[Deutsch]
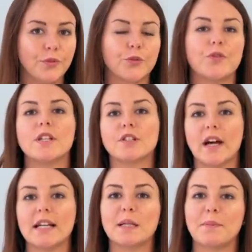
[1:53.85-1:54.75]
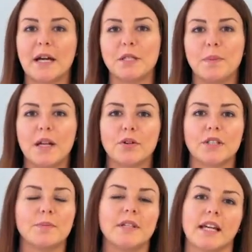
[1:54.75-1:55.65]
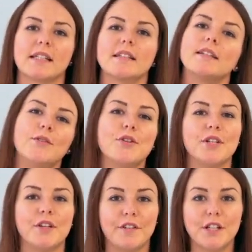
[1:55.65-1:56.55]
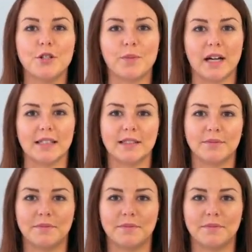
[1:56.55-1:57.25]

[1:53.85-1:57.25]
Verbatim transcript: Du findest weitere Beispiele in unserem Text. Ich wünsche dir viel Spaß.